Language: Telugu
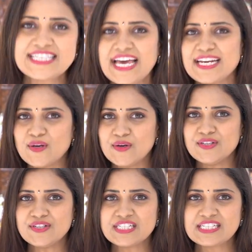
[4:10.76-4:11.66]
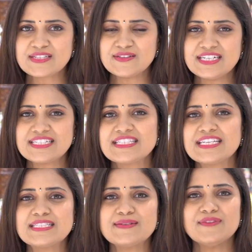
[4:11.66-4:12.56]
సారీ కోడ్ నోట్ చేసుకుని
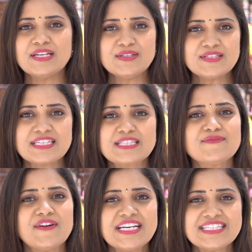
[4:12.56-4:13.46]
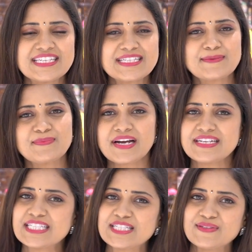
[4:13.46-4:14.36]
సిఎస్ఎం వన్ టూ సిక్స్ ఫైవ్ సిక్స్
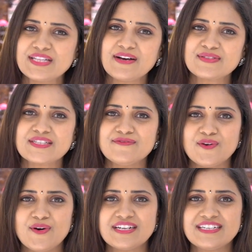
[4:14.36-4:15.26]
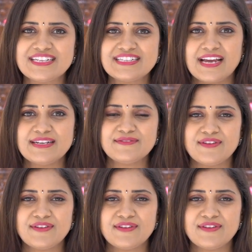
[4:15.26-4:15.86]
ప్రైస్ టూ థౌసండ్ ఫోర్ హండ్రెడ్ అండ్ నైన్టీ